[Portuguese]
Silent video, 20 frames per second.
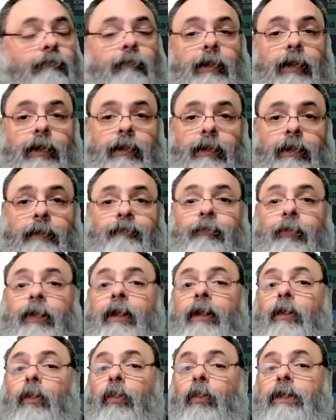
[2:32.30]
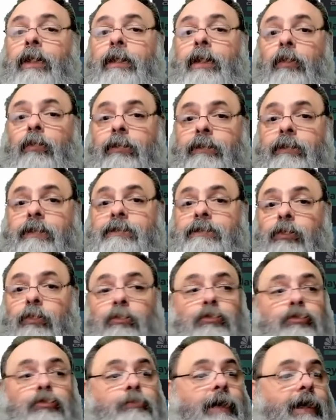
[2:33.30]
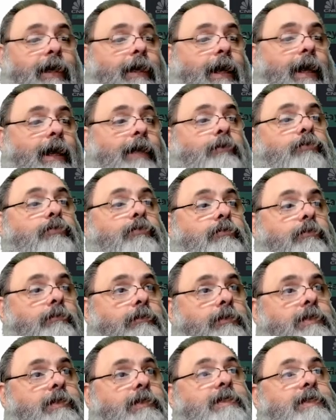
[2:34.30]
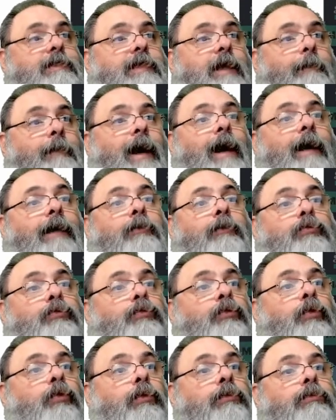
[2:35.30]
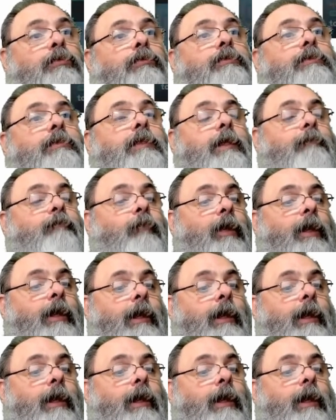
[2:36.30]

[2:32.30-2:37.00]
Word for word: E o que, que aconteceu com os mercados? Desabaram todos, né?